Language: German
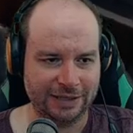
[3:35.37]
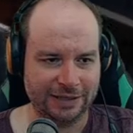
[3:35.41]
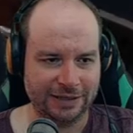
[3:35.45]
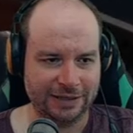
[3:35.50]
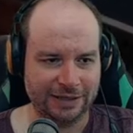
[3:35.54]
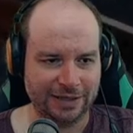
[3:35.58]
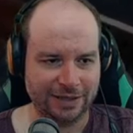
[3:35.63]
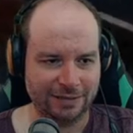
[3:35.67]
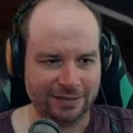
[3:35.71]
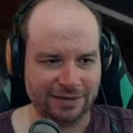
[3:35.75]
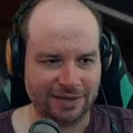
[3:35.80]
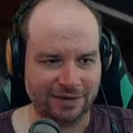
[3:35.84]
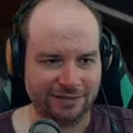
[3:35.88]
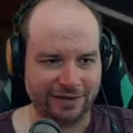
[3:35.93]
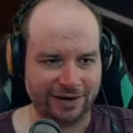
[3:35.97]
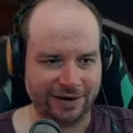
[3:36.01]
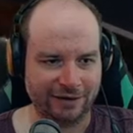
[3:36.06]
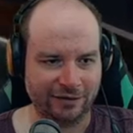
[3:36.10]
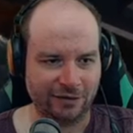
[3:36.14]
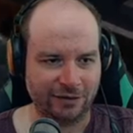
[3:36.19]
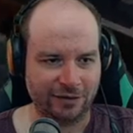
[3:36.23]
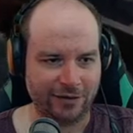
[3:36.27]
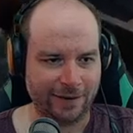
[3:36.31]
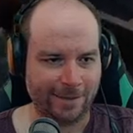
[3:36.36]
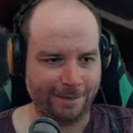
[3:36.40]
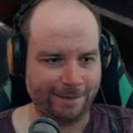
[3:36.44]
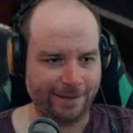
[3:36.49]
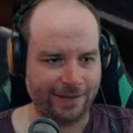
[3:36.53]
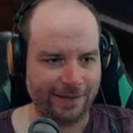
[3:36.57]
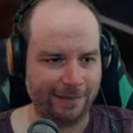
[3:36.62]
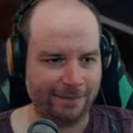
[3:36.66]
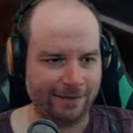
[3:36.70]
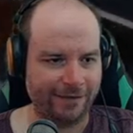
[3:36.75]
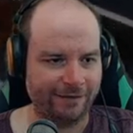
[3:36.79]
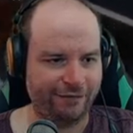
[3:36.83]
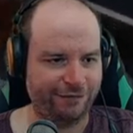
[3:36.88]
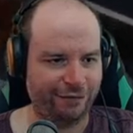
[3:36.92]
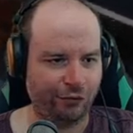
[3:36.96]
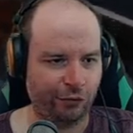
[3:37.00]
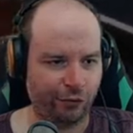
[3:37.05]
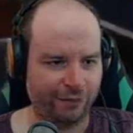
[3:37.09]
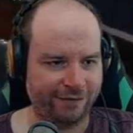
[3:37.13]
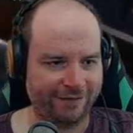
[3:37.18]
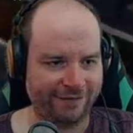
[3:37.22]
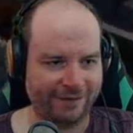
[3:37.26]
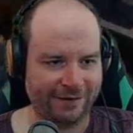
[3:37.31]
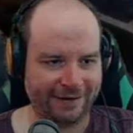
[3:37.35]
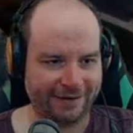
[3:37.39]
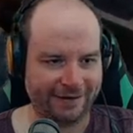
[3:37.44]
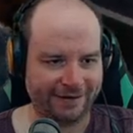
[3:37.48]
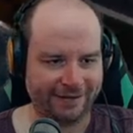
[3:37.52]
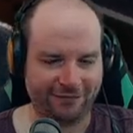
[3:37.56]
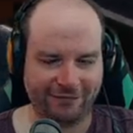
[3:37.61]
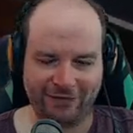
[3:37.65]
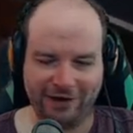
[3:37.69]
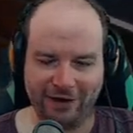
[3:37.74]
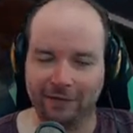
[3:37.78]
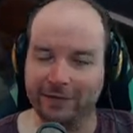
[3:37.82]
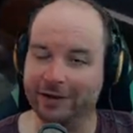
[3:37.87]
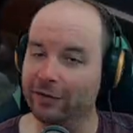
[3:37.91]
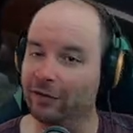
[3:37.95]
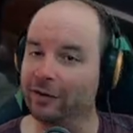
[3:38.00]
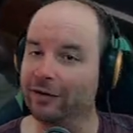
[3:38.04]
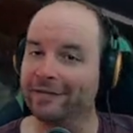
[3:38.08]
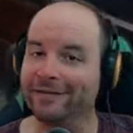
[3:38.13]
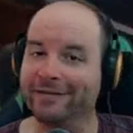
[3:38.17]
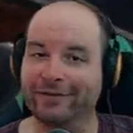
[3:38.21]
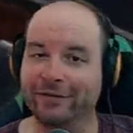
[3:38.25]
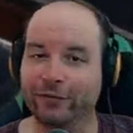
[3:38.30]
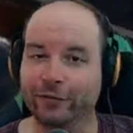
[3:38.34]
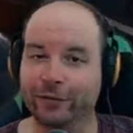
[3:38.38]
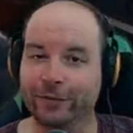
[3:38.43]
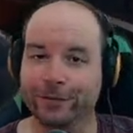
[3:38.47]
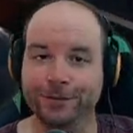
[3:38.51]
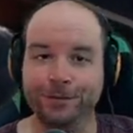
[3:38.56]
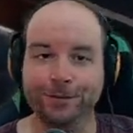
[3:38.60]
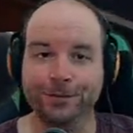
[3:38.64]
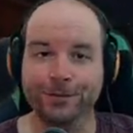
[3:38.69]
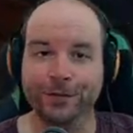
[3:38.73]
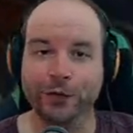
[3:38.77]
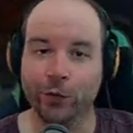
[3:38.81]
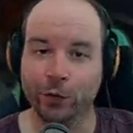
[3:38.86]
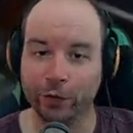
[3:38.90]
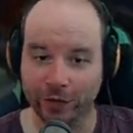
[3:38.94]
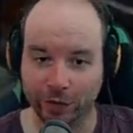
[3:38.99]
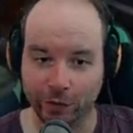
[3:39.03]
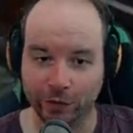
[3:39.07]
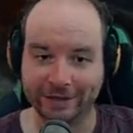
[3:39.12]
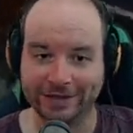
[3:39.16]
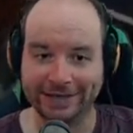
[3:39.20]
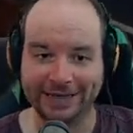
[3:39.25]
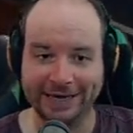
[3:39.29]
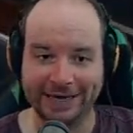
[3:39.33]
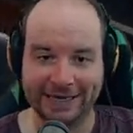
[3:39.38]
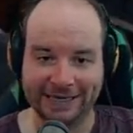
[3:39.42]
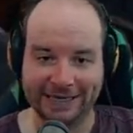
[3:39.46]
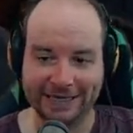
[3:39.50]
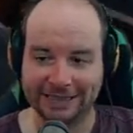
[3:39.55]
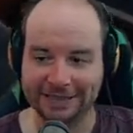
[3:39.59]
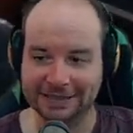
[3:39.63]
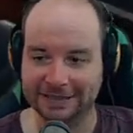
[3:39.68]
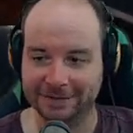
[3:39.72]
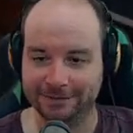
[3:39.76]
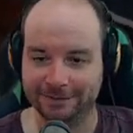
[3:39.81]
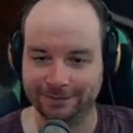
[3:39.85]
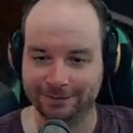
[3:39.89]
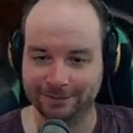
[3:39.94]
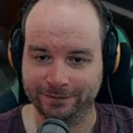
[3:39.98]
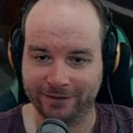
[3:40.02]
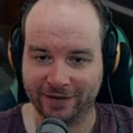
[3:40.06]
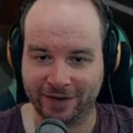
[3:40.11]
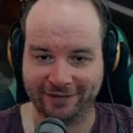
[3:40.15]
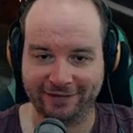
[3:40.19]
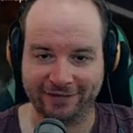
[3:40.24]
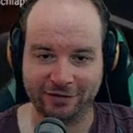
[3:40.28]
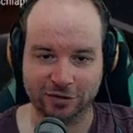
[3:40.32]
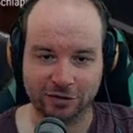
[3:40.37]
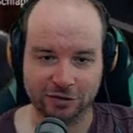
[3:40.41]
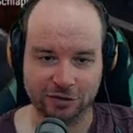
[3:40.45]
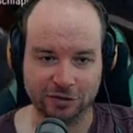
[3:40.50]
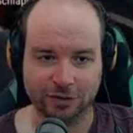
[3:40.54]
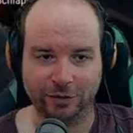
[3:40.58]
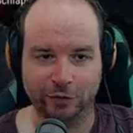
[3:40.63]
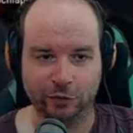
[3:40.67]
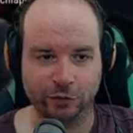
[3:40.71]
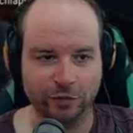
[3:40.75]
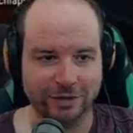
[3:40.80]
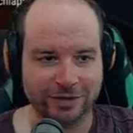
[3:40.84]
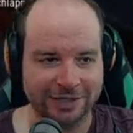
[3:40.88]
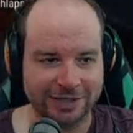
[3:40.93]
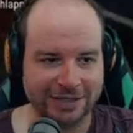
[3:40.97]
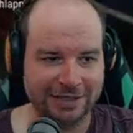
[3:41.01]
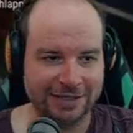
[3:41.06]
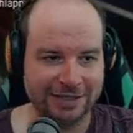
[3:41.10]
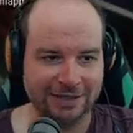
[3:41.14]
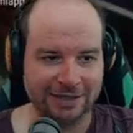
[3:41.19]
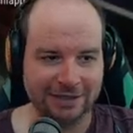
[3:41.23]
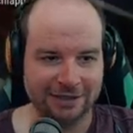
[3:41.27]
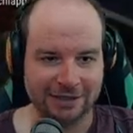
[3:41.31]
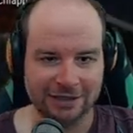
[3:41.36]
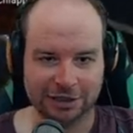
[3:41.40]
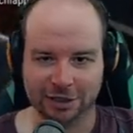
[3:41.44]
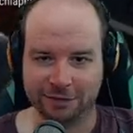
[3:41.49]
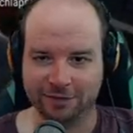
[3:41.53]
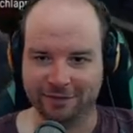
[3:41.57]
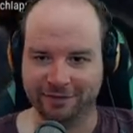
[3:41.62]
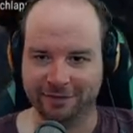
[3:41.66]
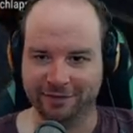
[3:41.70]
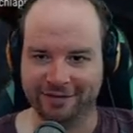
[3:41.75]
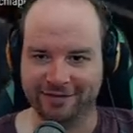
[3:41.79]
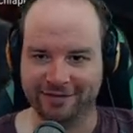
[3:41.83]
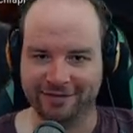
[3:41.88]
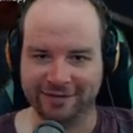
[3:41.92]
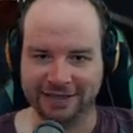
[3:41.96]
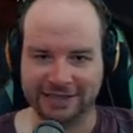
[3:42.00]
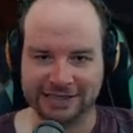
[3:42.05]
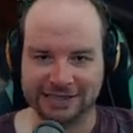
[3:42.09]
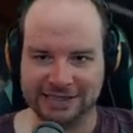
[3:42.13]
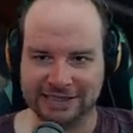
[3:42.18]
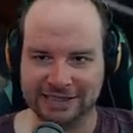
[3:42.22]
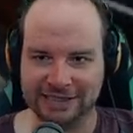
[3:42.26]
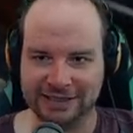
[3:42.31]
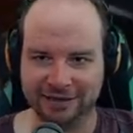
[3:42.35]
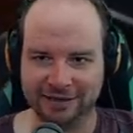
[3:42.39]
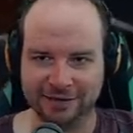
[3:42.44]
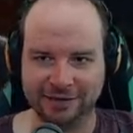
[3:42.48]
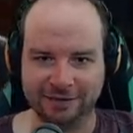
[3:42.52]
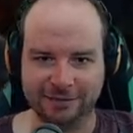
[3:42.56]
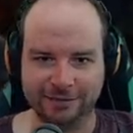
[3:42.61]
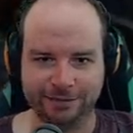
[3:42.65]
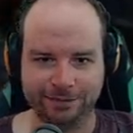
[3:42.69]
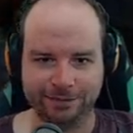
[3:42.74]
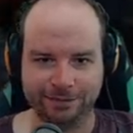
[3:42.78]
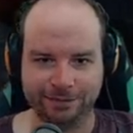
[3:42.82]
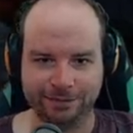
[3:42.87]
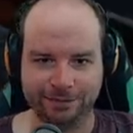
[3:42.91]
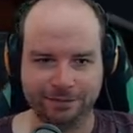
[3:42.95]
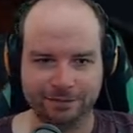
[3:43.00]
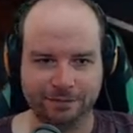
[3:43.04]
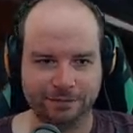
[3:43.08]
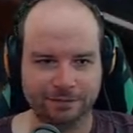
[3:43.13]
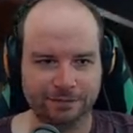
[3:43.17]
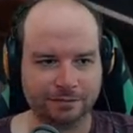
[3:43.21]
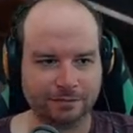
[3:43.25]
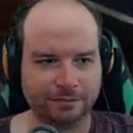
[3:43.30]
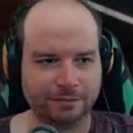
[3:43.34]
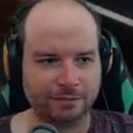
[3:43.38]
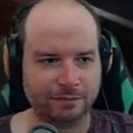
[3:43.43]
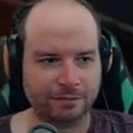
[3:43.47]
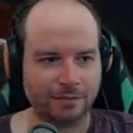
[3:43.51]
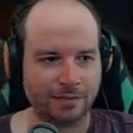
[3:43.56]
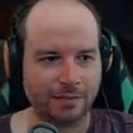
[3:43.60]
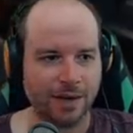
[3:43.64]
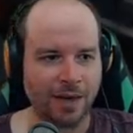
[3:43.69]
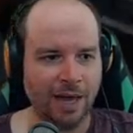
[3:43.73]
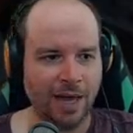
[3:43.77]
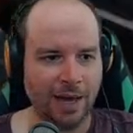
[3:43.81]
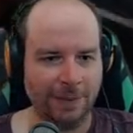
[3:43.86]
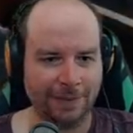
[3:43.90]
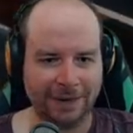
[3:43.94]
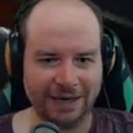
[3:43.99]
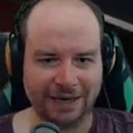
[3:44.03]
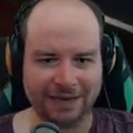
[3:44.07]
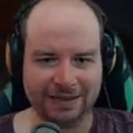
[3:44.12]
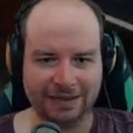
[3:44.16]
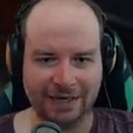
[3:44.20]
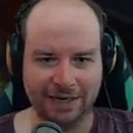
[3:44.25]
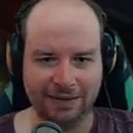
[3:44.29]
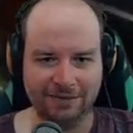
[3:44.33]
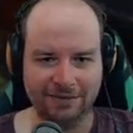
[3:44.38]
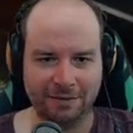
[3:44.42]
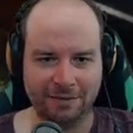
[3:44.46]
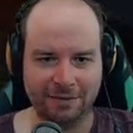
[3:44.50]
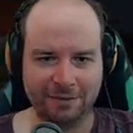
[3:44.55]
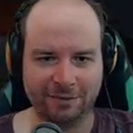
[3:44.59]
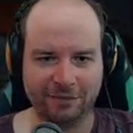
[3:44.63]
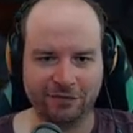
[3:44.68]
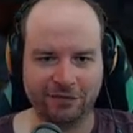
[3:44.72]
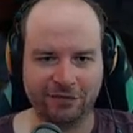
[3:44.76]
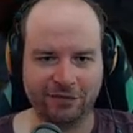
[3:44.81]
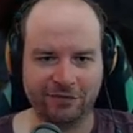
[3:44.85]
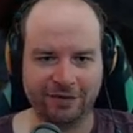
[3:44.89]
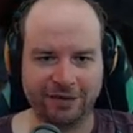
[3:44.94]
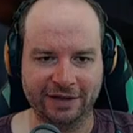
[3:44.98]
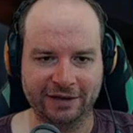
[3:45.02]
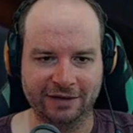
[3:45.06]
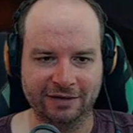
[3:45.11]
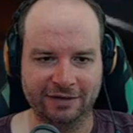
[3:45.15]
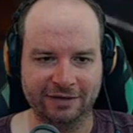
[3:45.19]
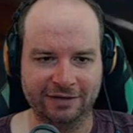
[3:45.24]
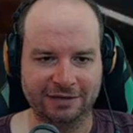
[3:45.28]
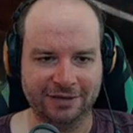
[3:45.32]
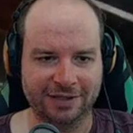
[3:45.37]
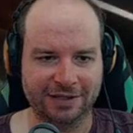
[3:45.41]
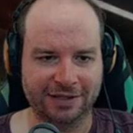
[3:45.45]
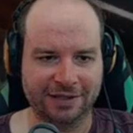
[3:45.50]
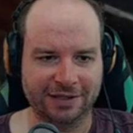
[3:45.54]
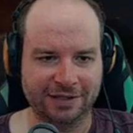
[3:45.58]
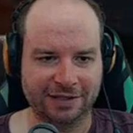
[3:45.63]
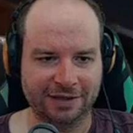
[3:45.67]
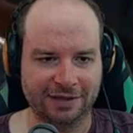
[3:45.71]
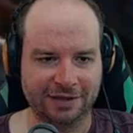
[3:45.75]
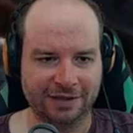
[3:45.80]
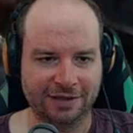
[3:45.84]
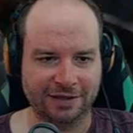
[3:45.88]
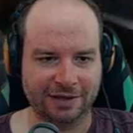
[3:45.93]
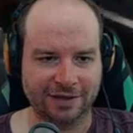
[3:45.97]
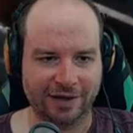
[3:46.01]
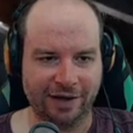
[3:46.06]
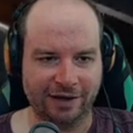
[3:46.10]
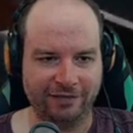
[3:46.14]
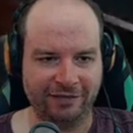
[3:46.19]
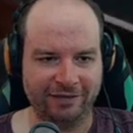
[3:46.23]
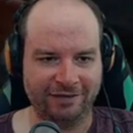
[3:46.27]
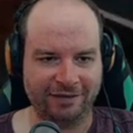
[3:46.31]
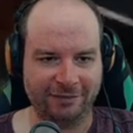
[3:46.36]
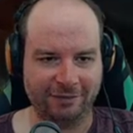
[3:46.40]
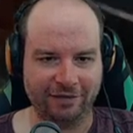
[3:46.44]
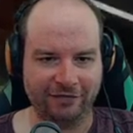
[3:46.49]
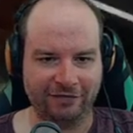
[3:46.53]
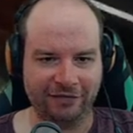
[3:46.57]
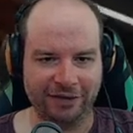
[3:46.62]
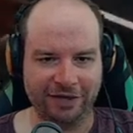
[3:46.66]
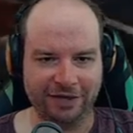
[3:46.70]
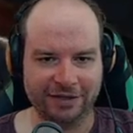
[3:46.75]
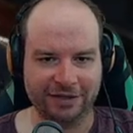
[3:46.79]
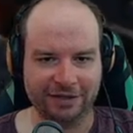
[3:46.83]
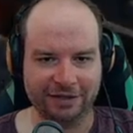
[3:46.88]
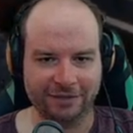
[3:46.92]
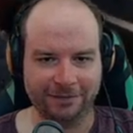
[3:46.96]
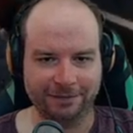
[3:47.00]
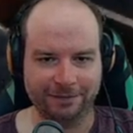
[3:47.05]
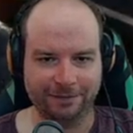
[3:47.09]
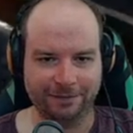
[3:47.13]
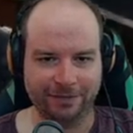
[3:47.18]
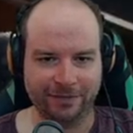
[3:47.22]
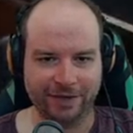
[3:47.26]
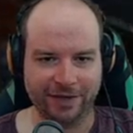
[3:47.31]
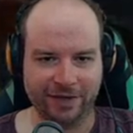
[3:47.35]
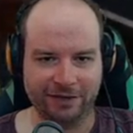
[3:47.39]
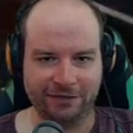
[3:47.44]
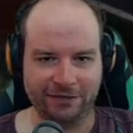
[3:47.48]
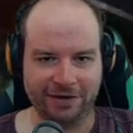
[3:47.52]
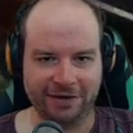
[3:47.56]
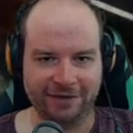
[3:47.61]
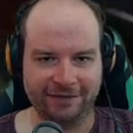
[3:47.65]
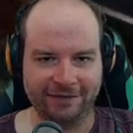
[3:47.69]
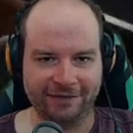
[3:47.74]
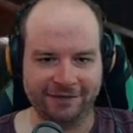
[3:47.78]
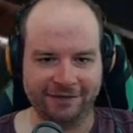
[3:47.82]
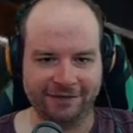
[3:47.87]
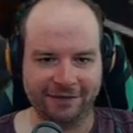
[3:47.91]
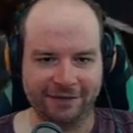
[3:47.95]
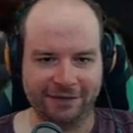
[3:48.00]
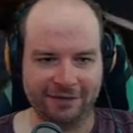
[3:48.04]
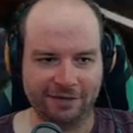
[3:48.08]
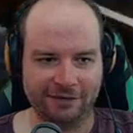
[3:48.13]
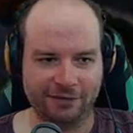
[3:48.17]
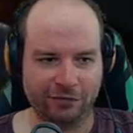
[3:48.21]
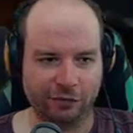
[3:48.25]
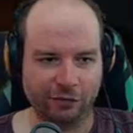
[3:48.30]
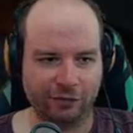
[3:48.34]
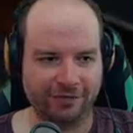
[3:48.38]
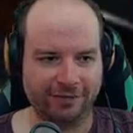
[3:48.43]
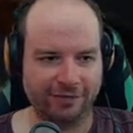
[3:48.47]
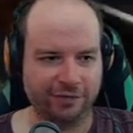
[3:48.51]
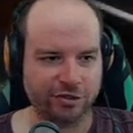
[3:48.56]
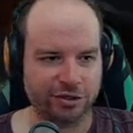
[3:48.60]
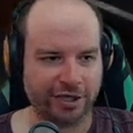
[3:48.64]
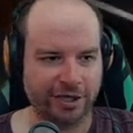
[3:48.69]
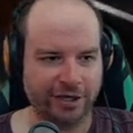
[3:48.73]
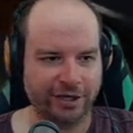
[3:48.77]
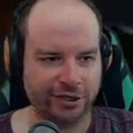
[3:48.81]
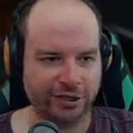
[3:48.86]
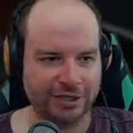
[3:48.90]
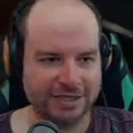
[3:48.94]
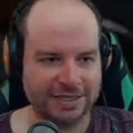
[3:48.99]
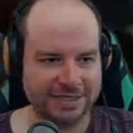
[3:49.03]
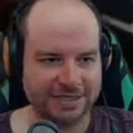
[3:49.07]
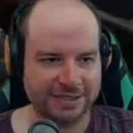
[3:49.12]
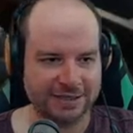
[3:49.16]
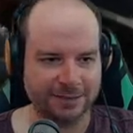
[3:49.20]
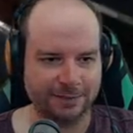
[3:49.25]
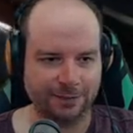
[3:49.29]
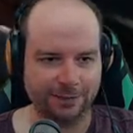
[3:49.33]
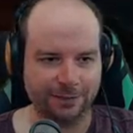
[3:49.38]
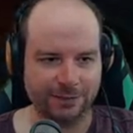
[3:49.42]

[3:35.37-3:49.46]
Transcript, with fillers: Damit haben wir dann noch dem Fuchs das Fell über die Ohren gezogen und auch den erlegt. Das ist auch schon mal gut. Und zumindest zweites Tier. Hab gedacht, den nehmen wir mit, bevor wir hier kein Wiesen mehr finden. Dann wenigstens den Fuchs noch schnell schießen.